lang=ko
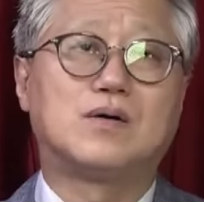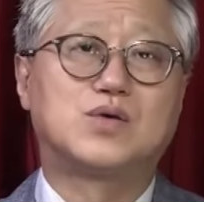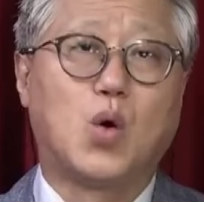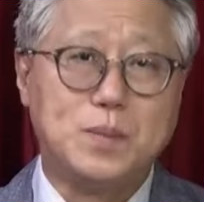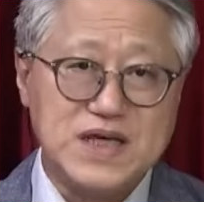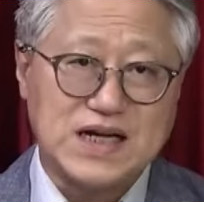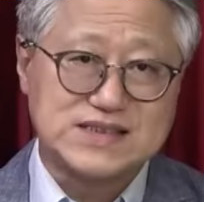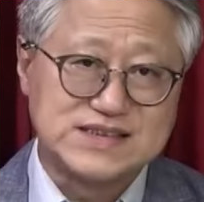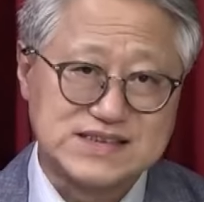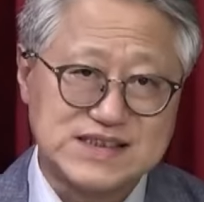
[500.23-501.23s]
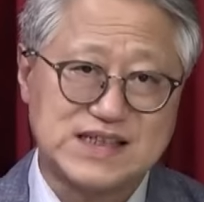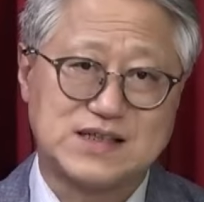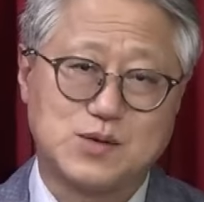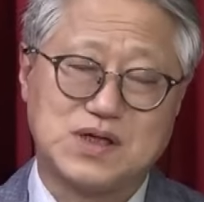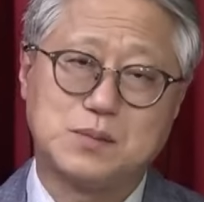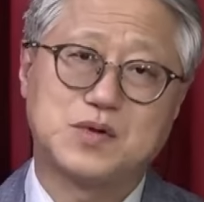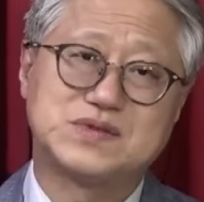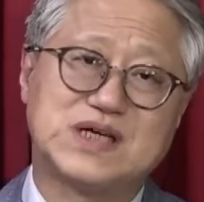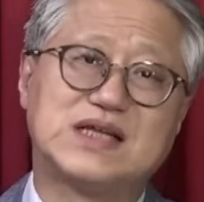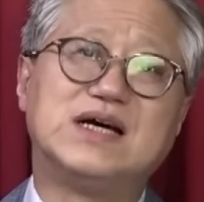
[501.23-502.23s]
도미라든지 또
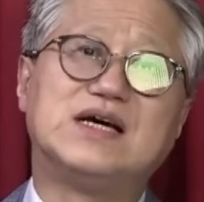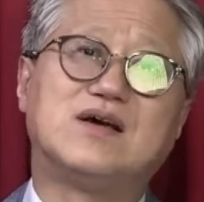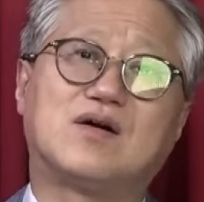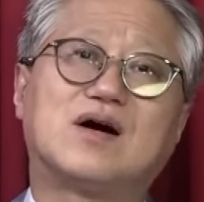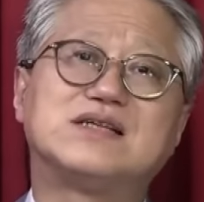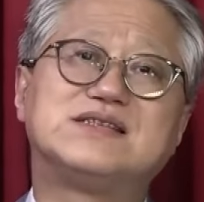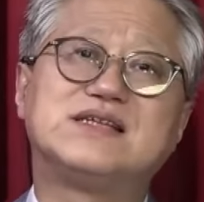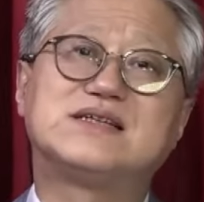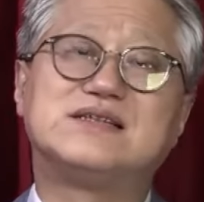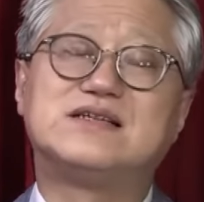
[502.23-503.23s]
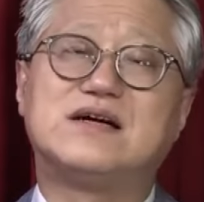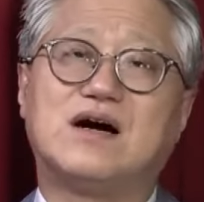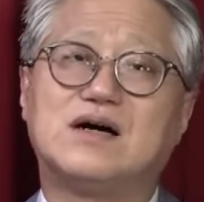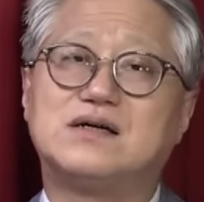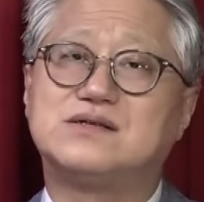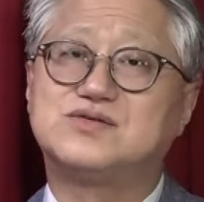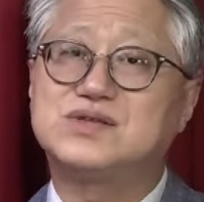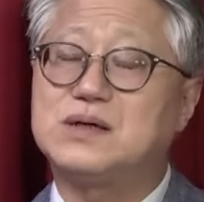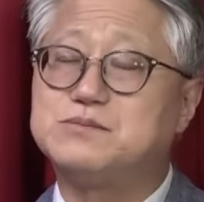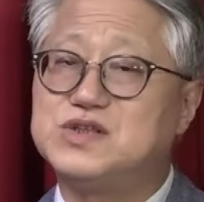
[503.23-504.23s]
일본산 여러 가지 그
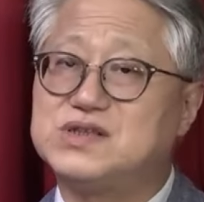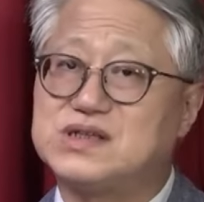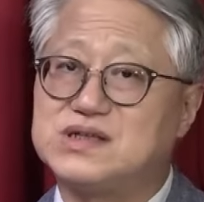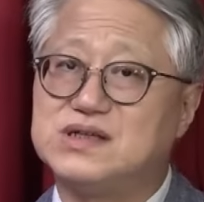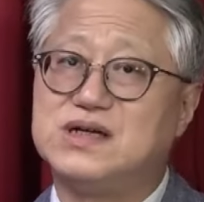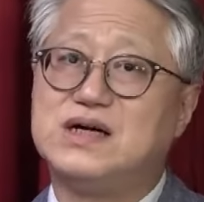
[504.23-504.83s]
수산물들을